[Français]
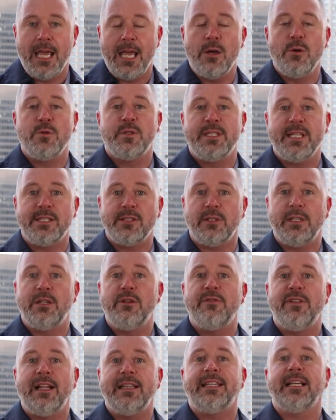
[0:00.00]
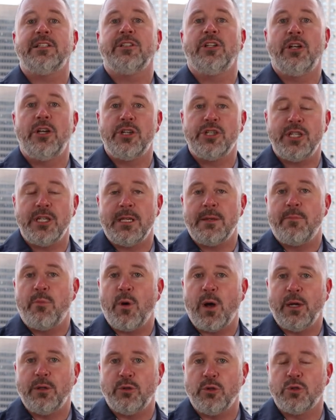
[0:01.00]
et aussi sur les nouvelles technologies qui
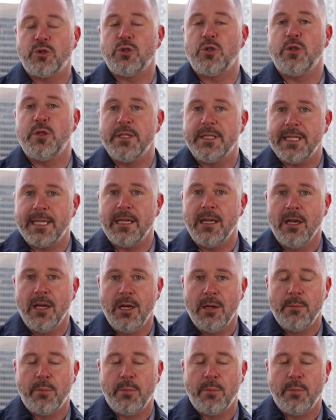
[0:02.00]
pourraient être utilisées